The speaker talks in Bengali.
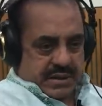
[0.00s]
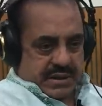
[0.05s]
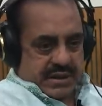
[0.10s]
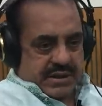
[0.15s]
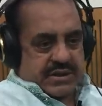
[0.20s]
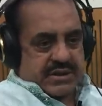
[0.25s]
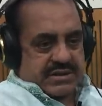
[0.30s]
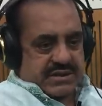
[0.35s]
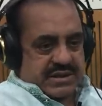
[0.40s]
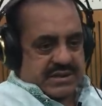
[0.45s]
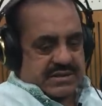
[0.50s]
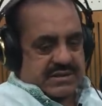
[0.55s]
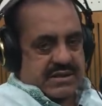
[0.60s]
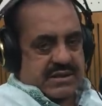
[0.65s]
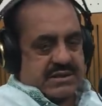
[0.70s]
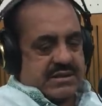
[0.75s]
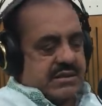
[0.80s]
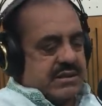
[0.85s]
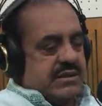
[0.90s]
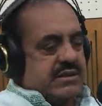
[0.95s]
এইটটি
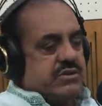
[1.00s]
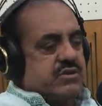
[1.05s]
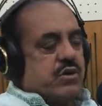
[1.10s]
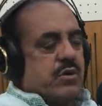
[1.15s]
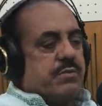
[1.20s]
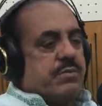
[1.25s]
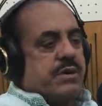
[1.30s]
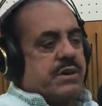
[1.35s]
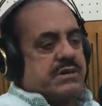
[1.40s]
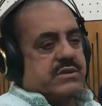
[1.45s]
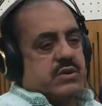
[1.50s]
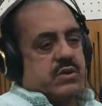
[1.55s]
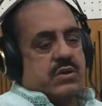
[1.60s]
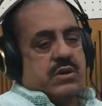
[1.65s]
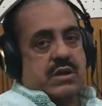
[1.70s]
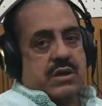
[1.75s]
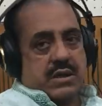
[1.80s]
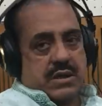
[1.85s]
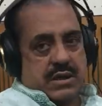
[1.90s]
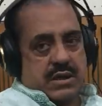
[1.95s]
সিক্সে এসে চম্পার
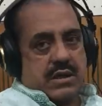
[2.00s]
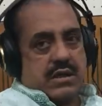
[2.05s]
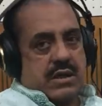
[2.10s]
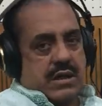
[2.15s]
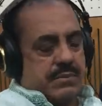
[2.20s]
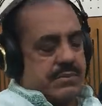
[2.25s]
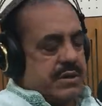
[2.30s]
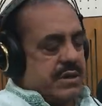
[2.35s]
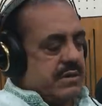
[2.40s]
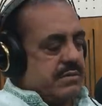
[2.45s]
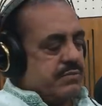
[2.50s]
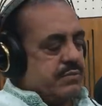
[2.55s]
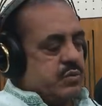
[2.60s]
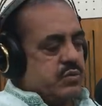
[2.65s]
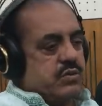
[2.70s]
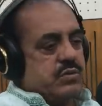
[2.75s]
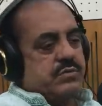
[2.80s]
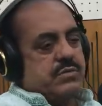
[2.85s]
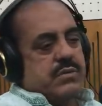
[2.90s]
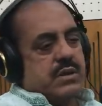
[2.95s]
সঙ্গে আমরা
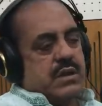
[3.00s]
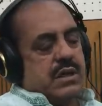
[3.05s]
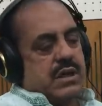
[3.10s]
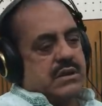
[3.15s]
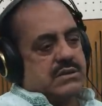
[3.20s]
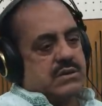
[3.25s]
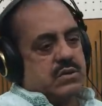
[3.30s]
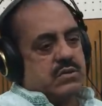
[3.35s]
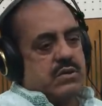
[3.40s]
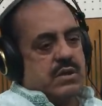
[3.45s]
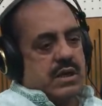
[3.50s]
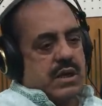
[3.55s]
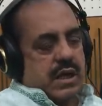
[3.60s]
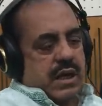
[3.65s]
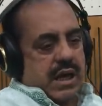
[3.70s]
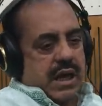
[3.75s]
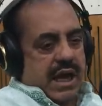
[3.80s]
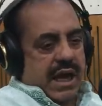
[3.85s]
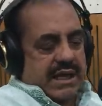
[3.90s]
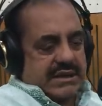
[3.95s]
প্রথম আসলো
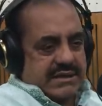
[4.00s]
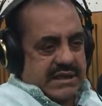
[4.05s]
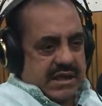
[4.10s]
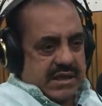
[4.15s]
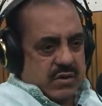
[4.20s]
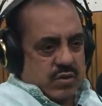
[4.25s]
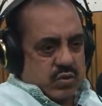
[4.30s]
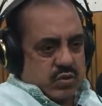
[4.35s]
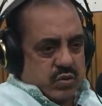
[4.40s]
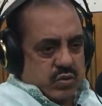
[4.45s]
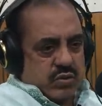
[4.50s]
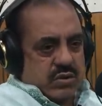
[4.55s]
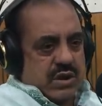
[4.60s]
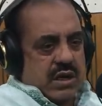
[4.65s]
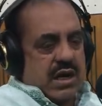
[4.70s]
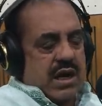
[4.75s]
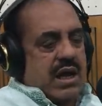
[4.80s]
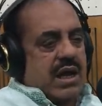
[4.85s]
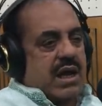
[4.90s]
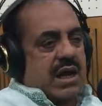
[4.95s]
এই যে নতুন
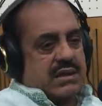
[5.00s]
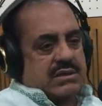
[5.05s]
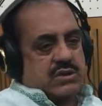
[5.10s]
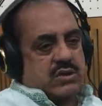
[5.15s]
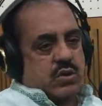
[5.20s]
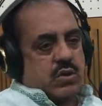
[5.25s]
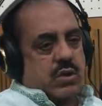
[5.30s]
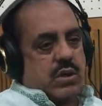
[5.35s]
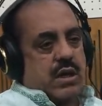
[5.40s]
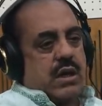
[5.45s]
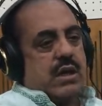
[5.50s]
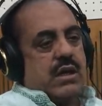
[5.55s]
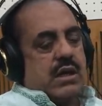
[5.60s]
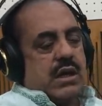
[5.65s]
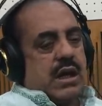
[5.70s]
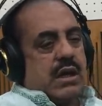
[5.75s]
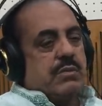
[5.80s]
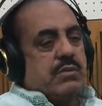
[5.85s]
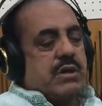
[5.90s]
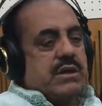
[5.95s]
দিনে কাজ করা
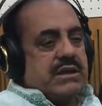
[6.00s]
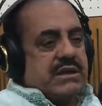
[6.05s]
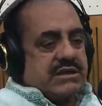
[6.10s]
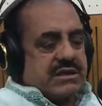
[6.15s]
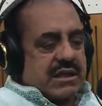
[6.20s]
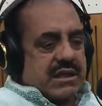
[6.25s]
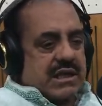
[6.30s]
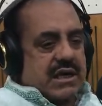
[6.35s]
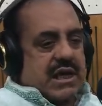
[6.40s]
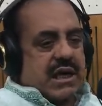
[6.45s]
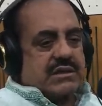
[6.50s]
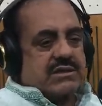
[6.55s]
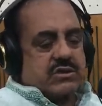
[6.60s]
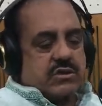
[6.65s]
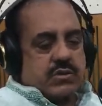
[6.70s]
এবং এদের সাথে কাজ